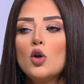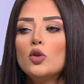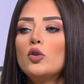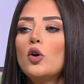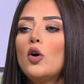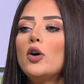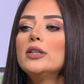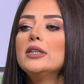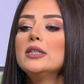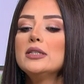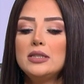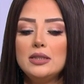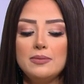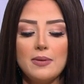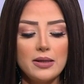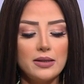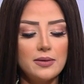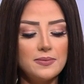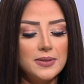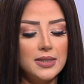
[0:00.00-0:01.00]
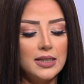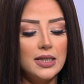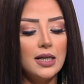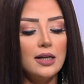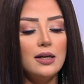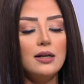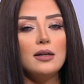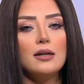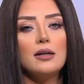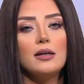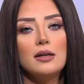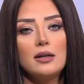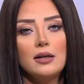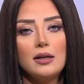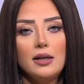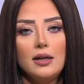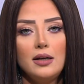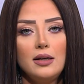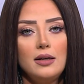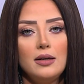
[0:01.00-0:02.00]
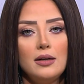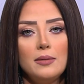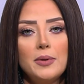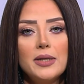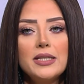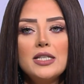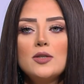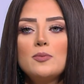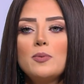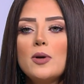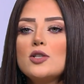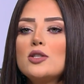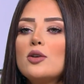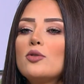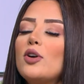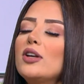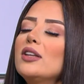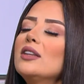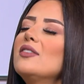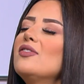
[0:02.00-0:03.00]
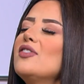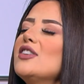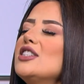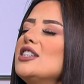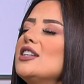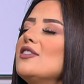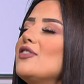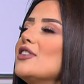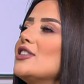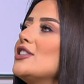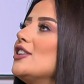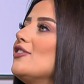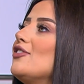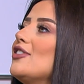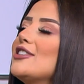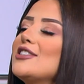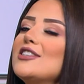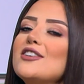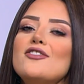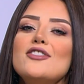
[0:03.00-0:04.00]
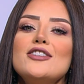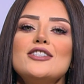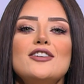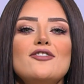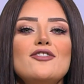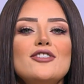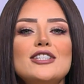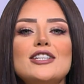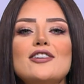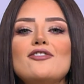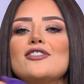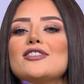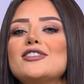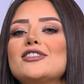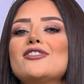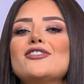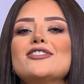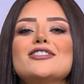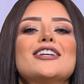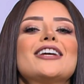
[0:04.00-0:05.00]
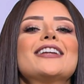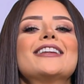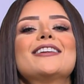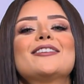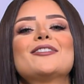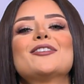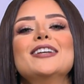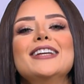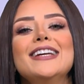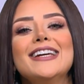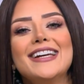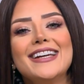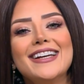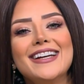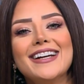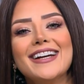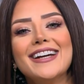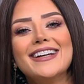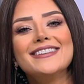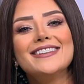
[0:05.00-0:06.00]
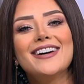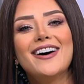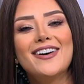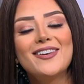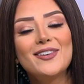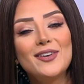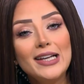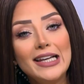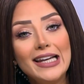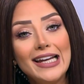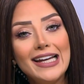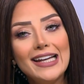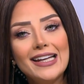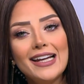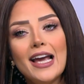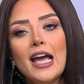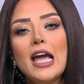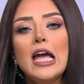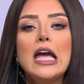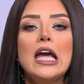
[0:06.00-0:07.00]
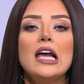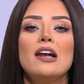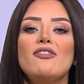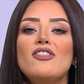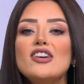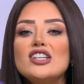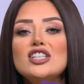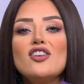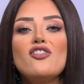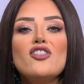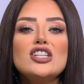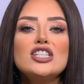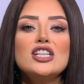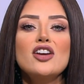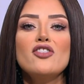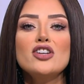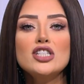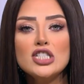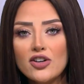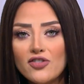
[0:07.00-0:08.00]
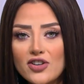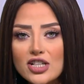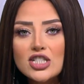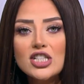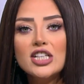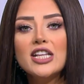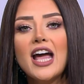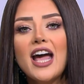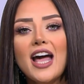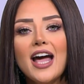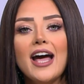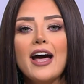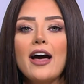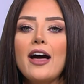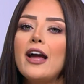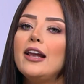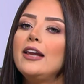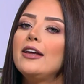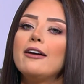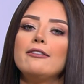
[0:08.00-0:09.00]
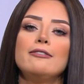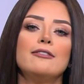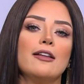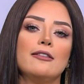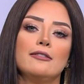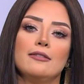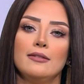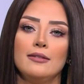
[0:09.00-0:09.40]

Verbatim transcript: تقعدي انت بقى تمسكي البادي سبلاش ده تقعدي تفشي فشي فشي فشي فشي فشي فشي كده تقولي ايه النهار والليل الفش فش فش فش ده غالي جدا